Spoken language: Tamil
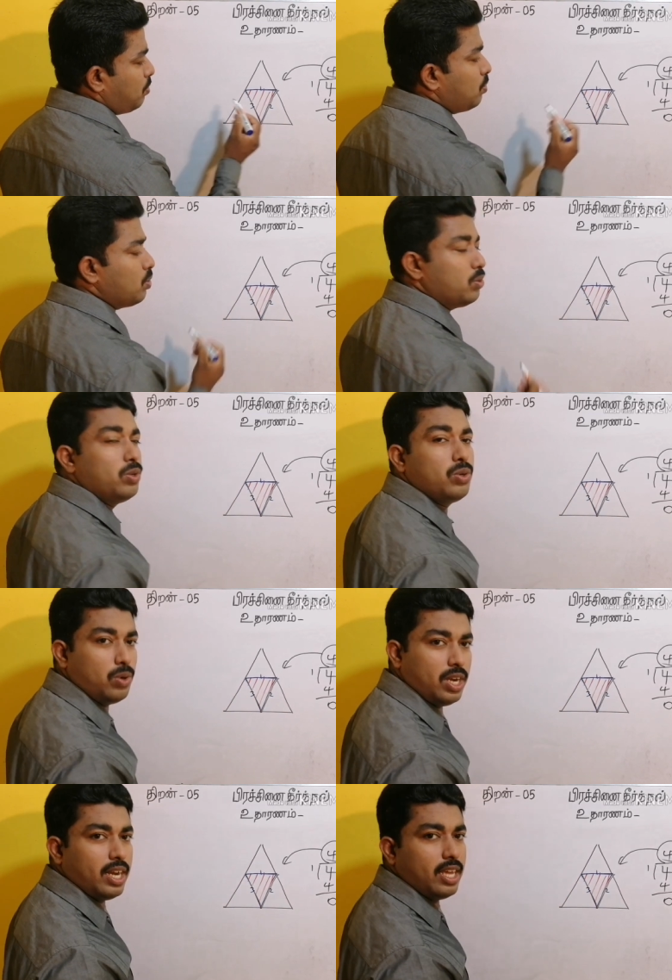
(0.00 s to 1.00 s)
மூன்று துண்டு
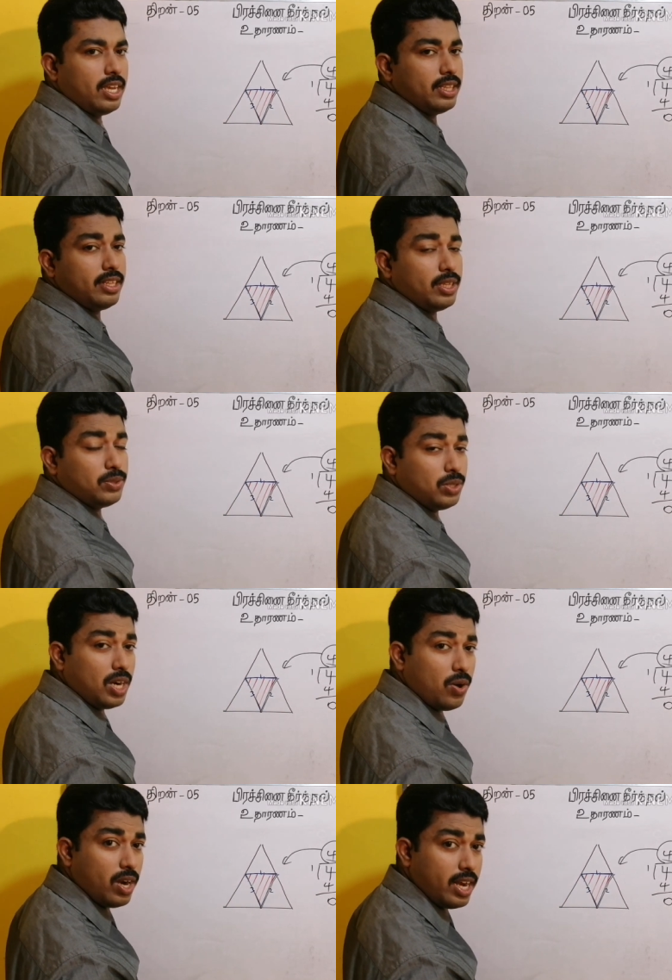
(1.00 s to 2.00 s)
உள்ளன எத்தனை
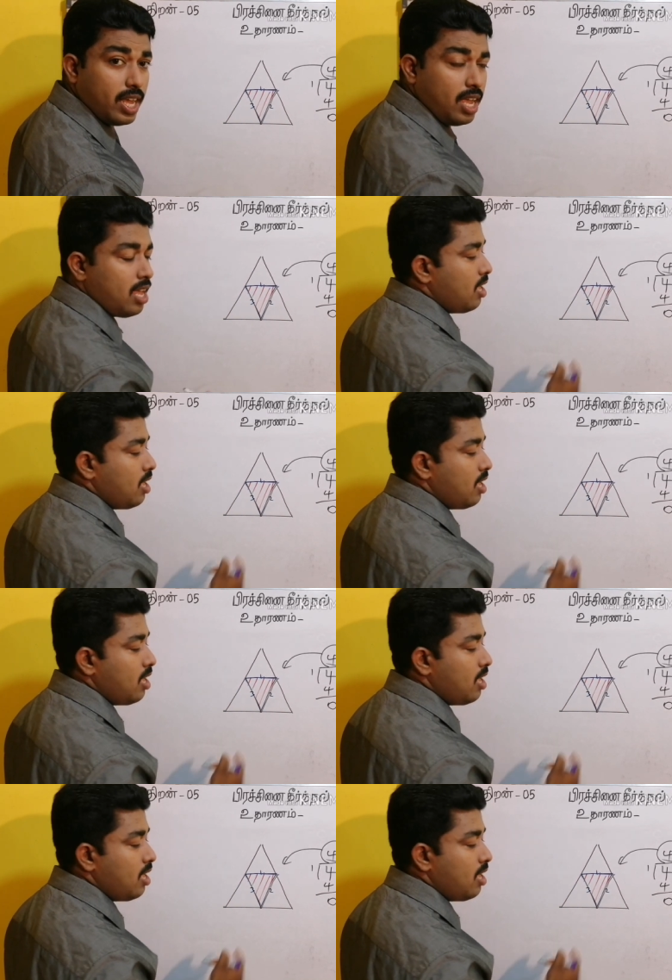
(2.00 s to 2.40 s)
துண்டுகள் உள்ளன